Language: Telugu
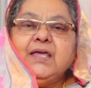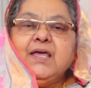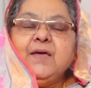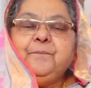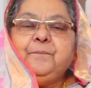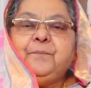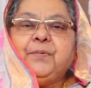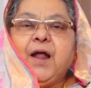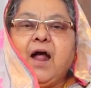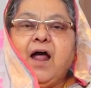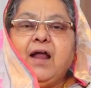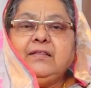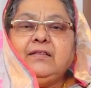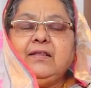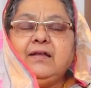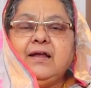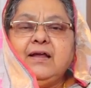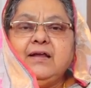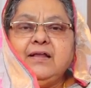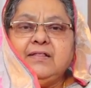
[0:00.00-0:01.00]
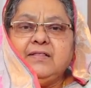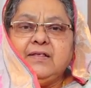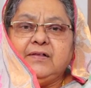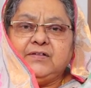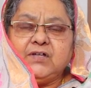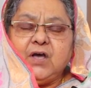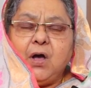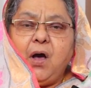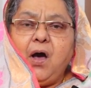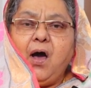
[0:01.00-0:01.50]
ఈ ప్రార్థన అనేది
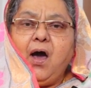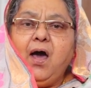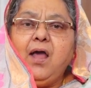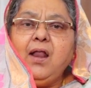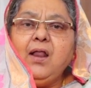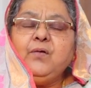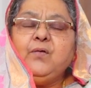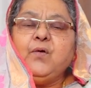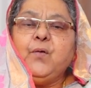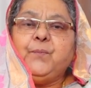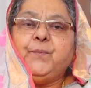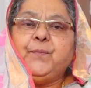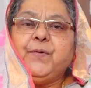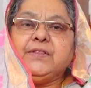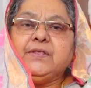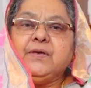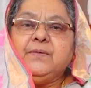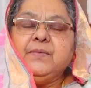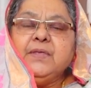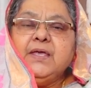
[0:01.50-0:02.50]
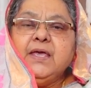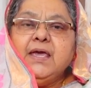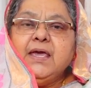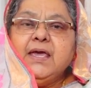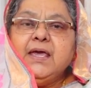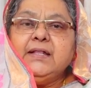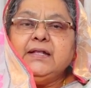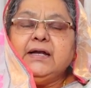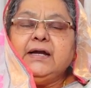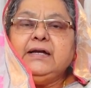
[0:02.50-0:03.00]
చాలా గొప్పది
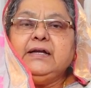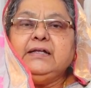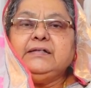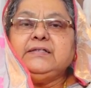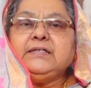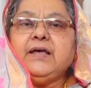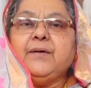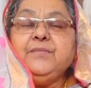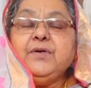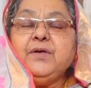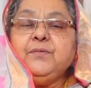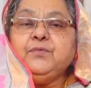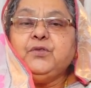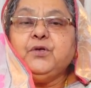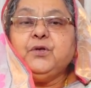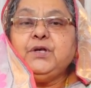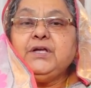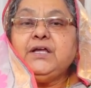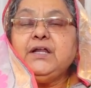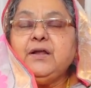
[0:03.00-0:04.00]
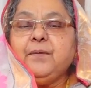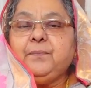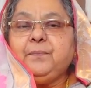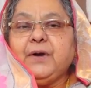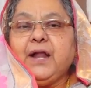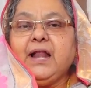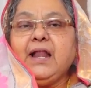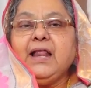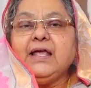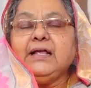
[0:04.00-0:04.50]
ఎందుకంటే సమయం
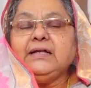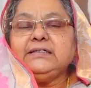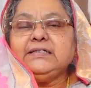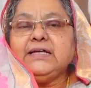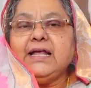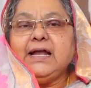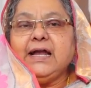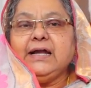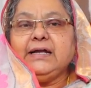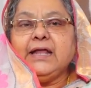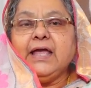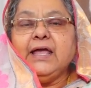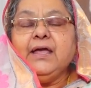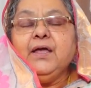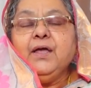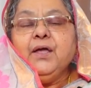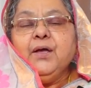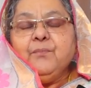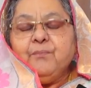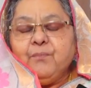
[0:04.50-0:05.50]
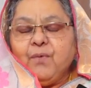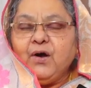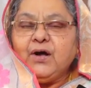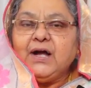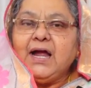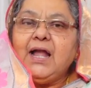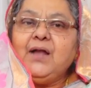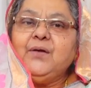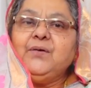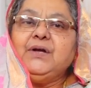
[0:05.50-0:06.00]
దొరికినప్పుడల్లా ఏం చేయాలంటే
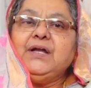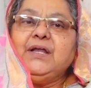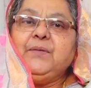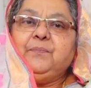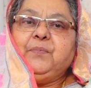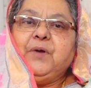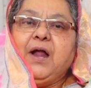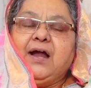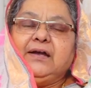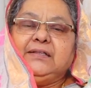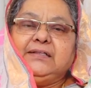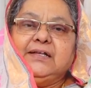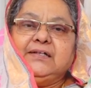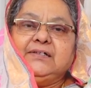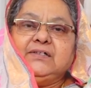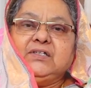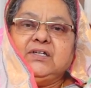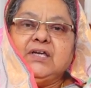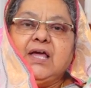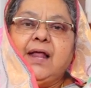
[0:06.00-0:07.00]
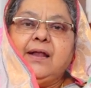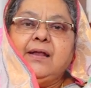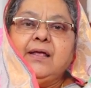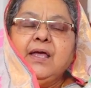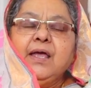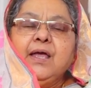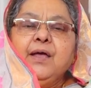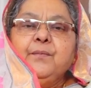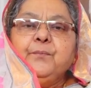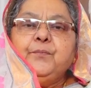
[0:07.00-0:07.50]
మోకాళ్ళుండి ప్రార్థన చేయాలి
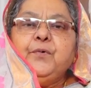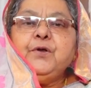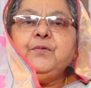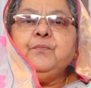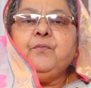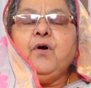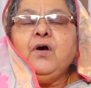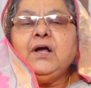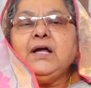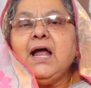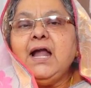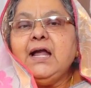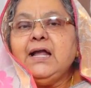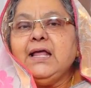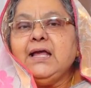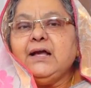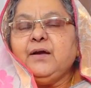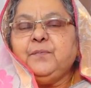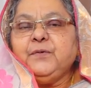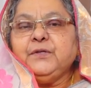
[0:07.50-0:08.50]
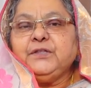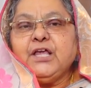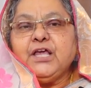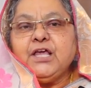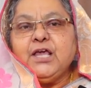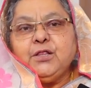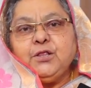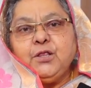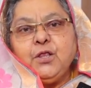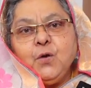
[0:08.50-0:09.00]
పోనీ మోకాళ్ళు లేకపోతే
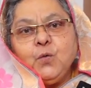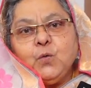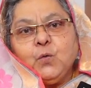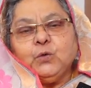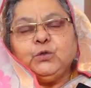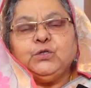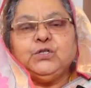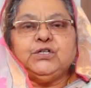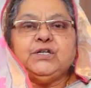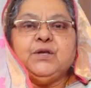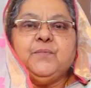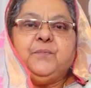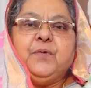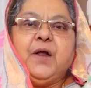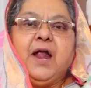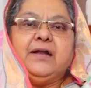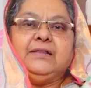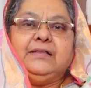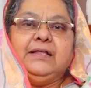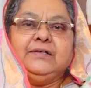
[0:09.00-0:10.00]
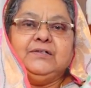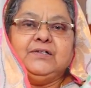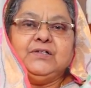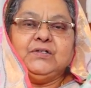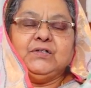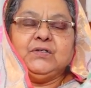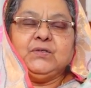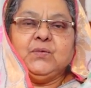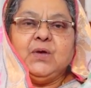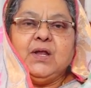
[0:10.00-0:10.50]
ఇద్దరు కూర్చుని ప్రార్థన
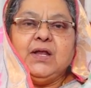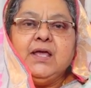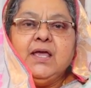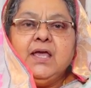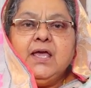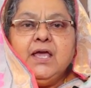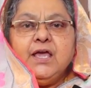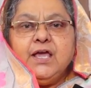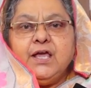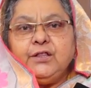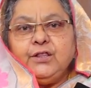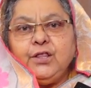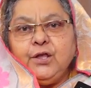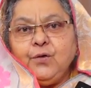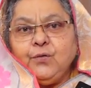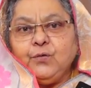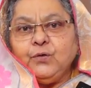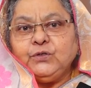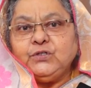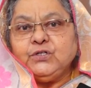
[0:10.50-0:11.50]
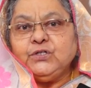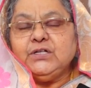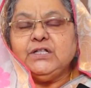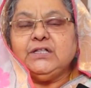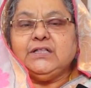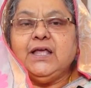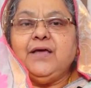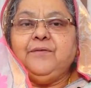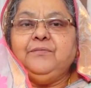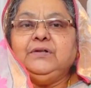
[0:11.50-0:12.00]
చేసుకోవాలి ఇద్దరు కూర్చుని
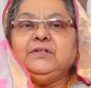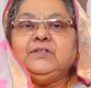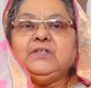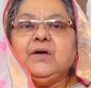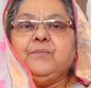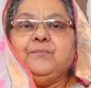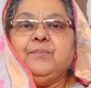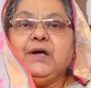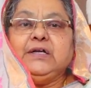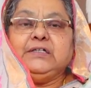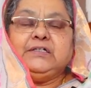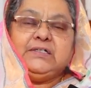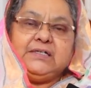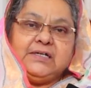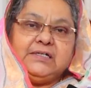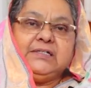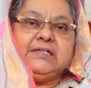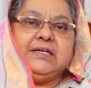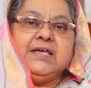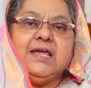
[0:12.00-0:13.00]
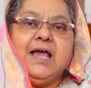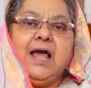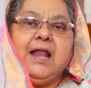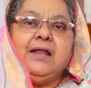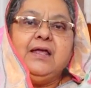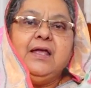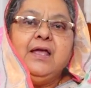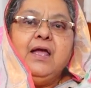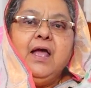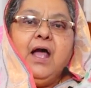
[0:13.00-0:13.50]
దేవుని సంభాషణ
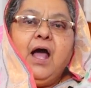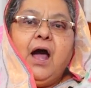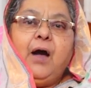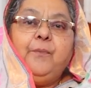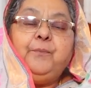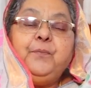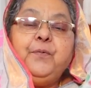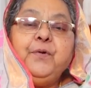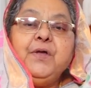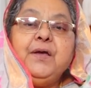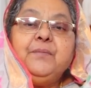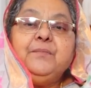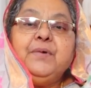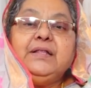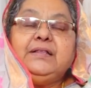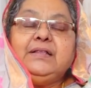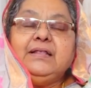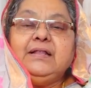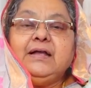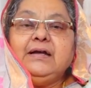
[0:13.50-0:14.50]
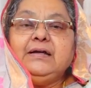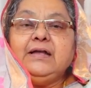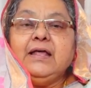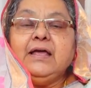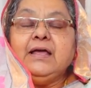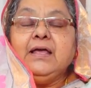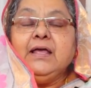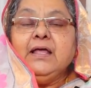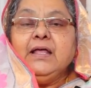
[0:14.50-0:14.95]
చేయాలి అప్పుడు ఏమవుతుందంటే